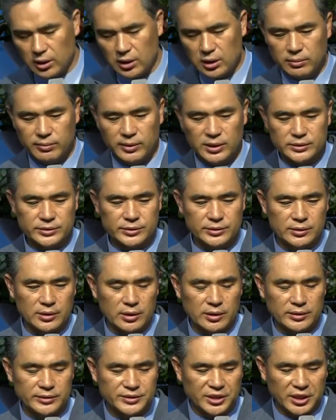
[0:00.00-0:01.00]

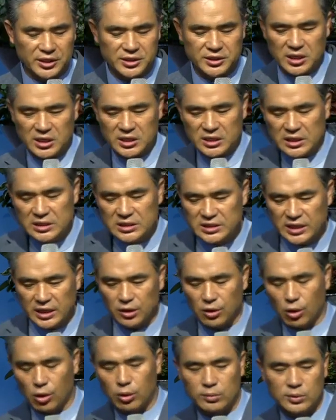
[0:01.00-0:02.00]
엘리바스가 자기의
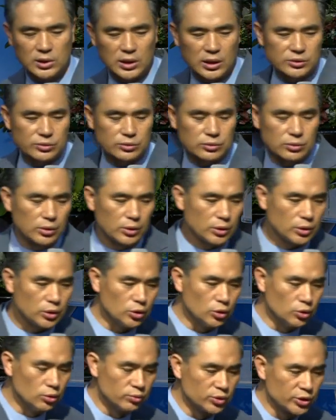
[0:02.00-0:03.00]
인생 경험을 가지고
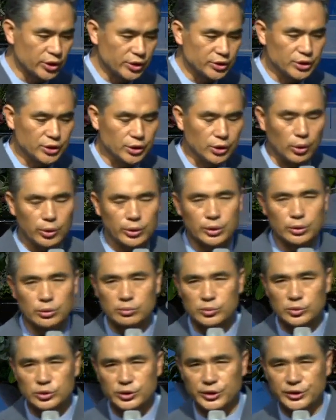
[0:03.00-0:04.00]
이놈의 자식이 어린
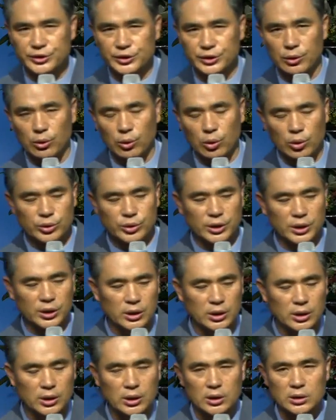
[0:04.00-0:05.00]
놈의 자식이
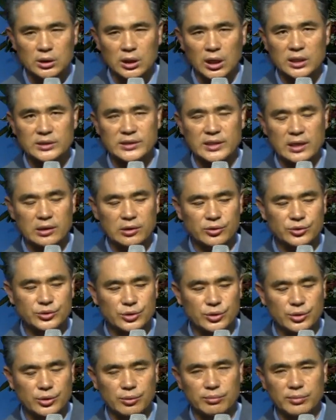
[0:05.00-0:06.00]
어디 다 산
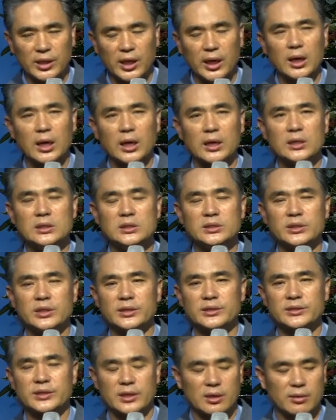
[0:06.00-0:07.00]
것처럼 내가
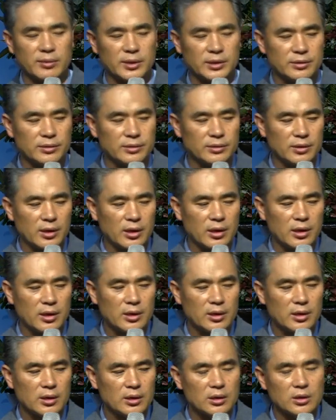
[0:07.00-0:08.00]
인생 살아봤는데
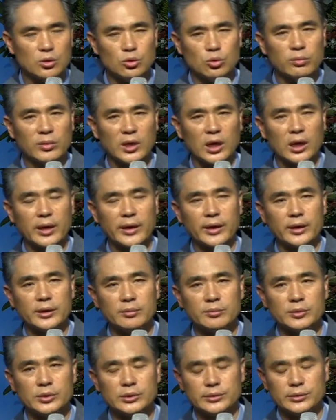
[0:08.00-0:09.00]
이놈아
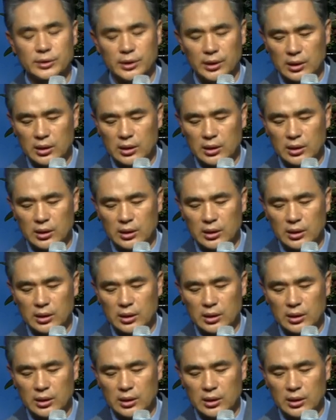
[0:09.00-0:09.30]
하나님은